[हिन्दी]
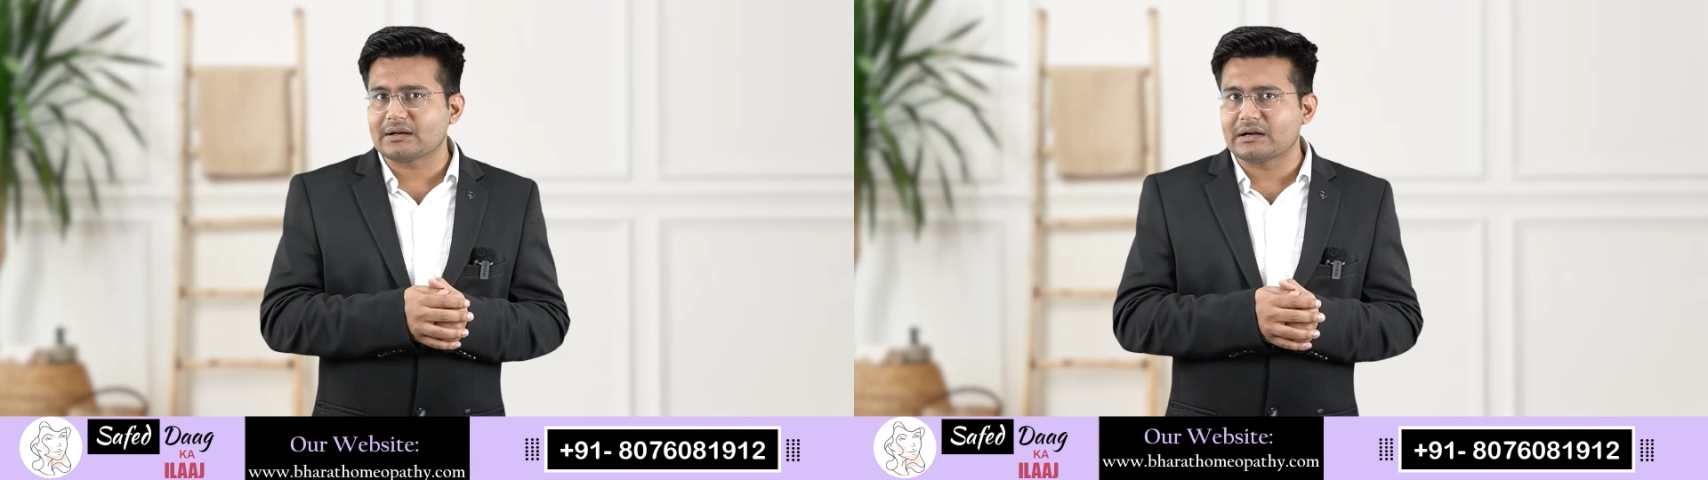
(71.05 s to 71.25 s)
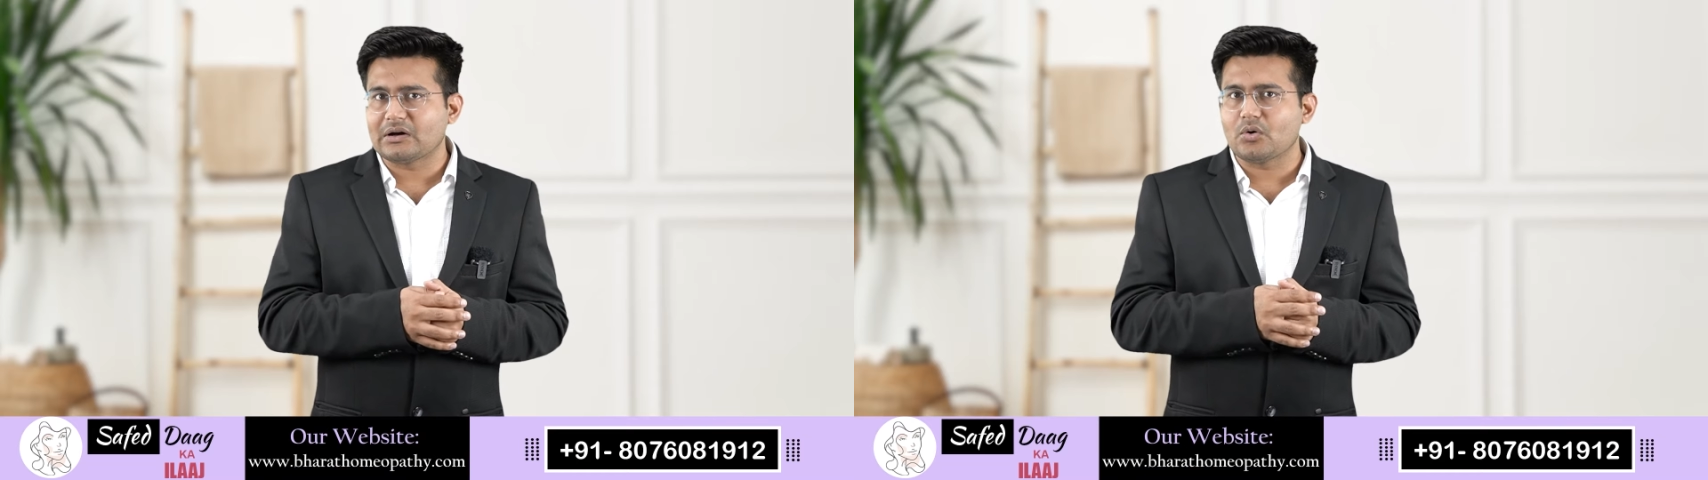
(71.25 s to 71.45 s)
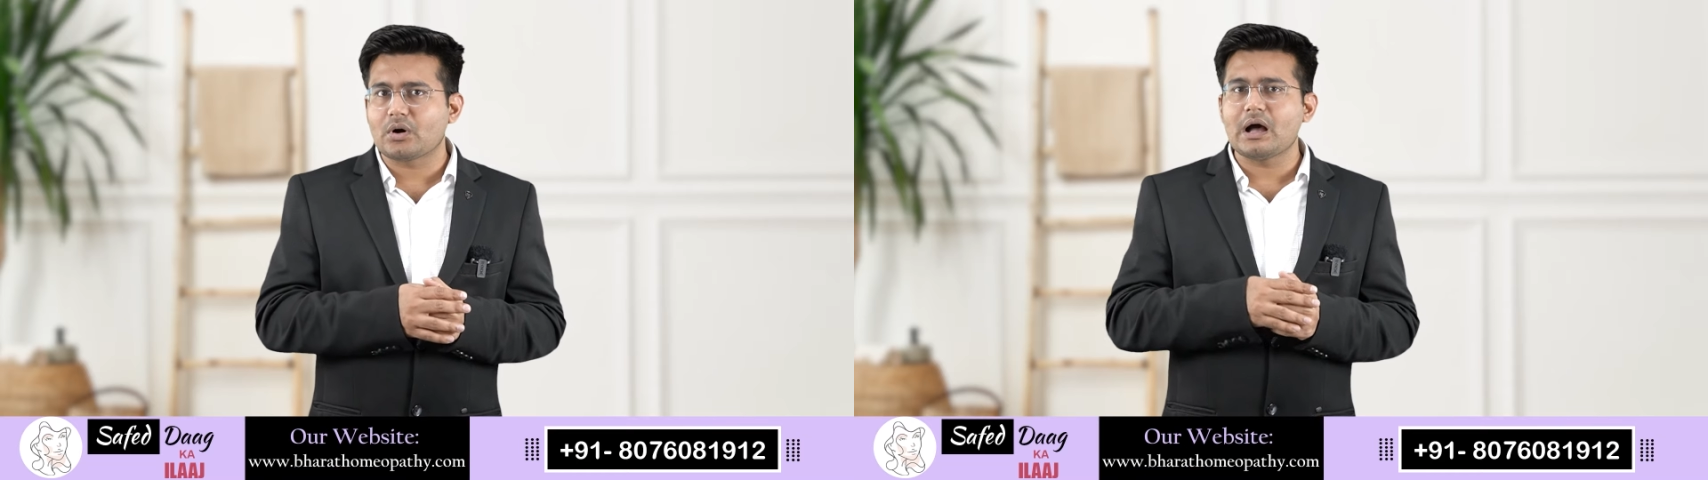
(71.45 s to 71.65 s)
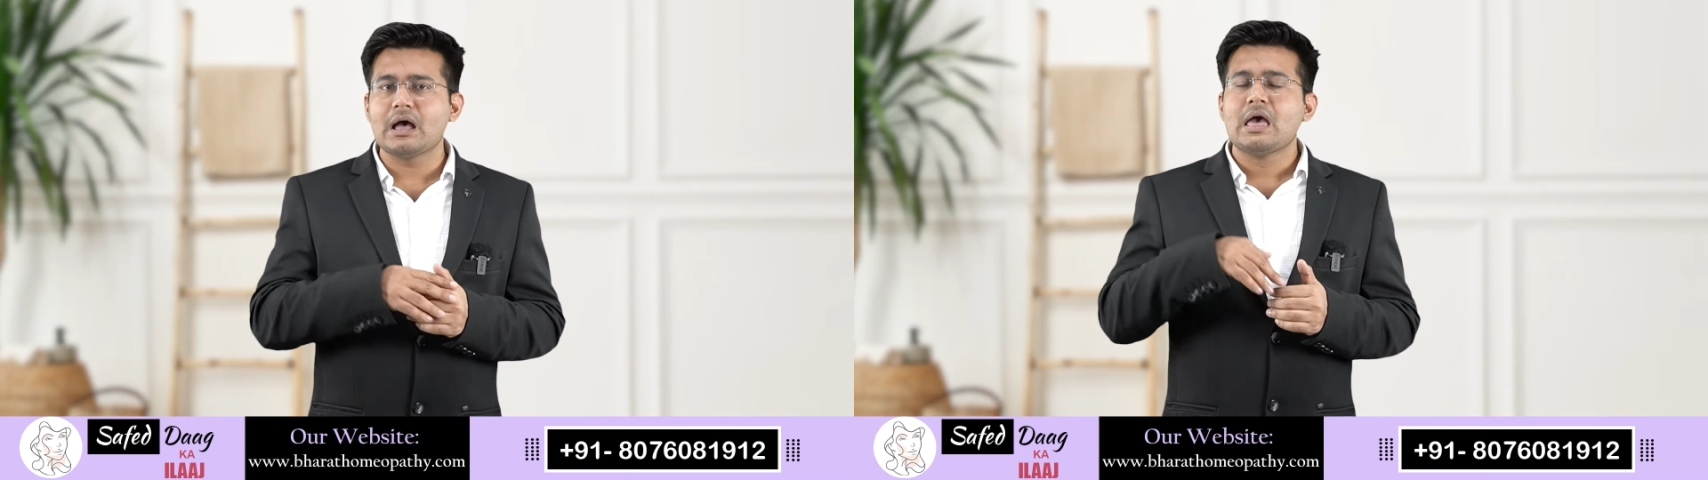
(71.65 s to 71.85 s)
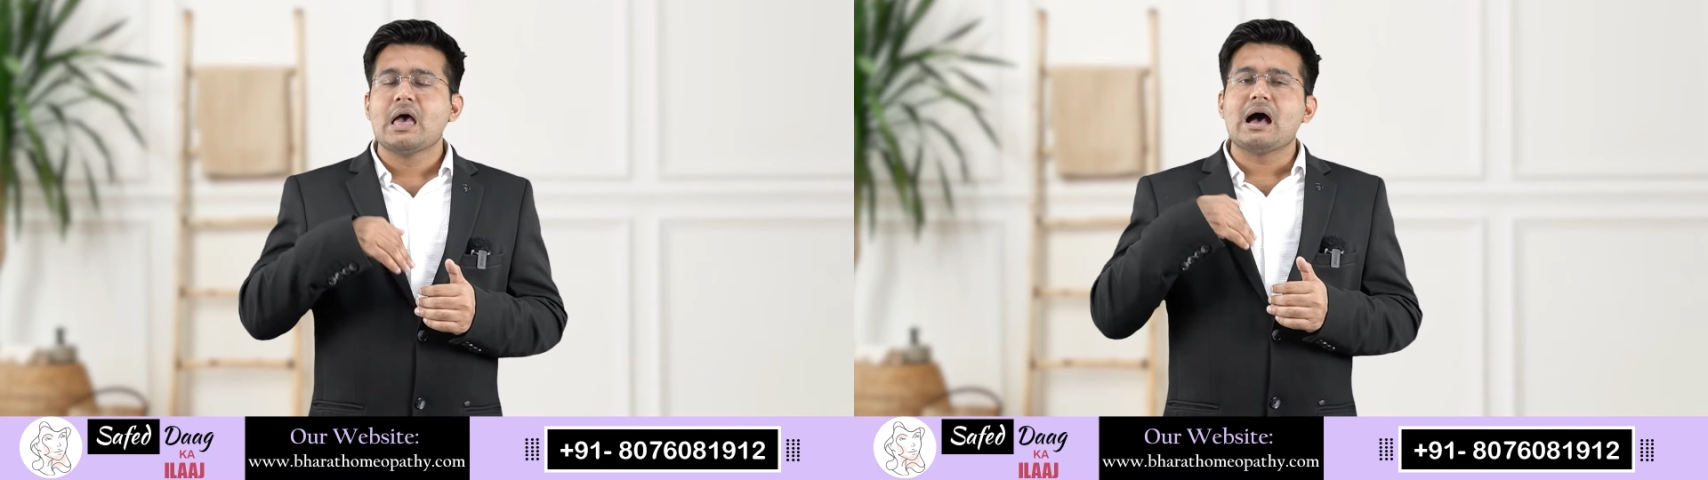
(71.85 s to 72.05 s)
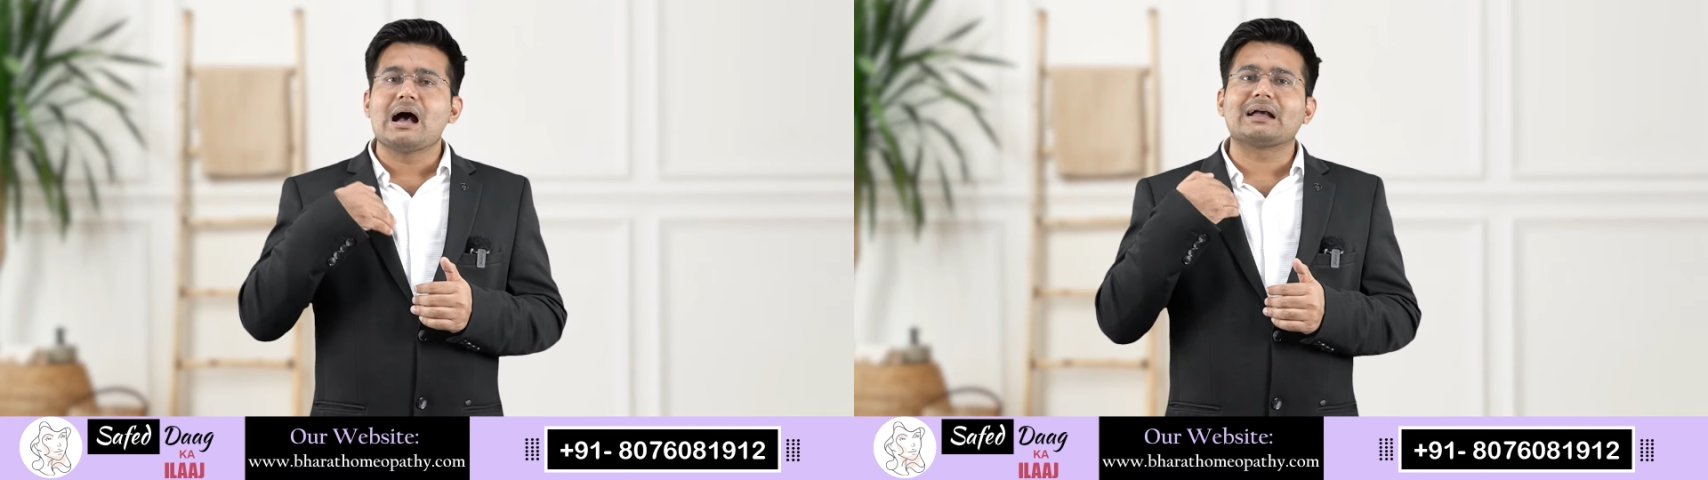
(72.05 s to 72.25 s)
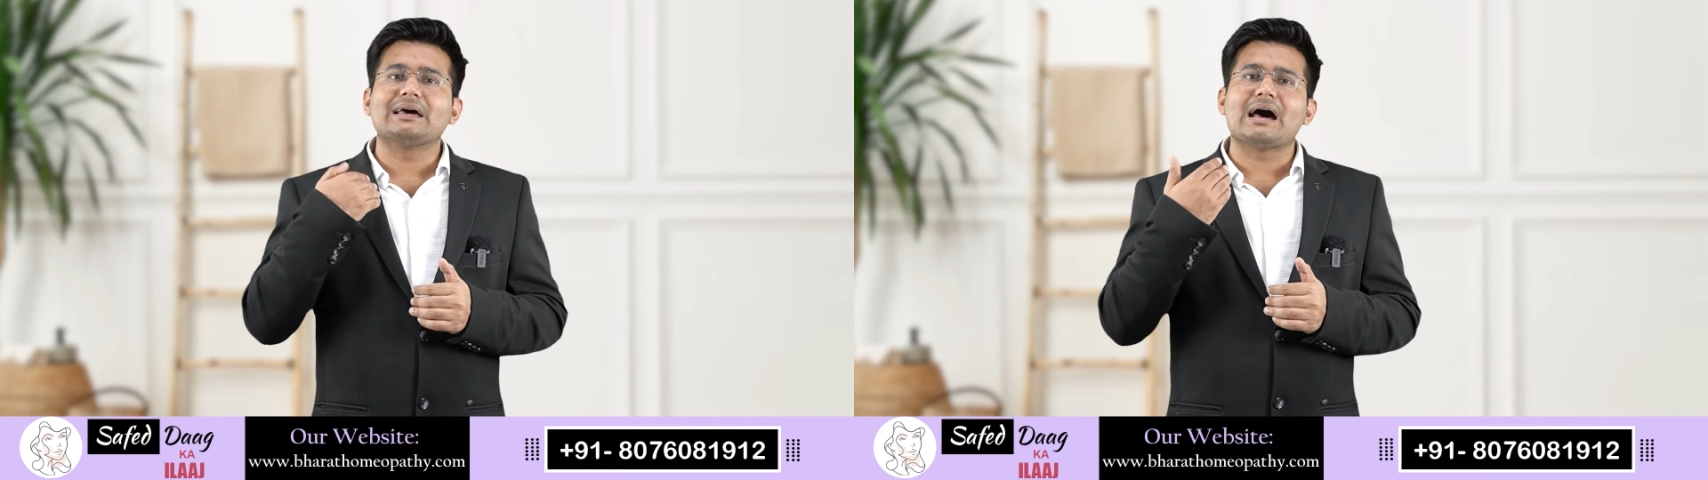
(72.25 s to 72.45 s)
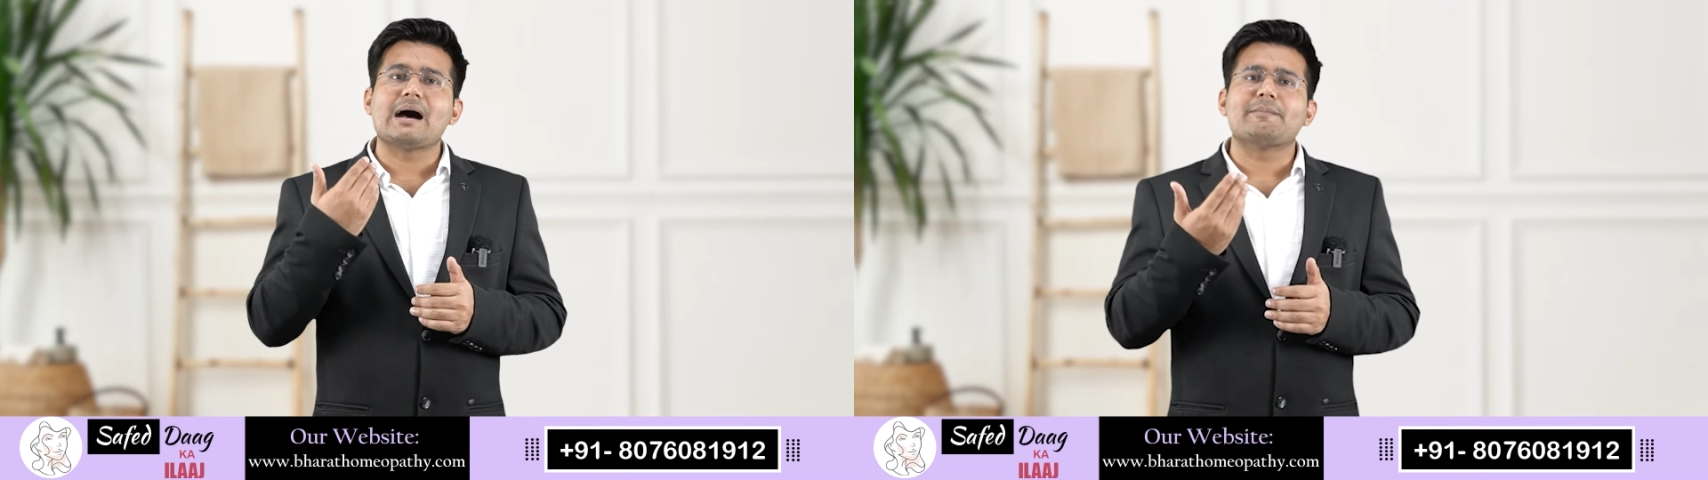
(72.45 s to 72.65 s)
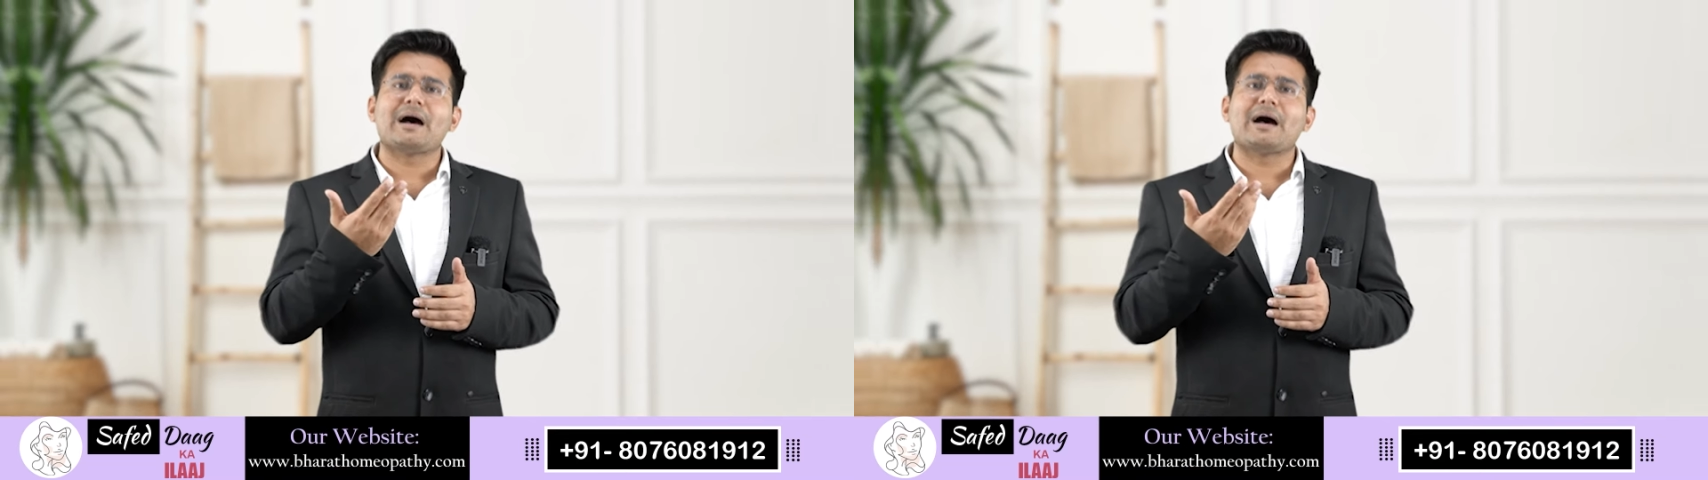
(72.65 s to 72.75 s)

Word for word: रखना होगा अगर आप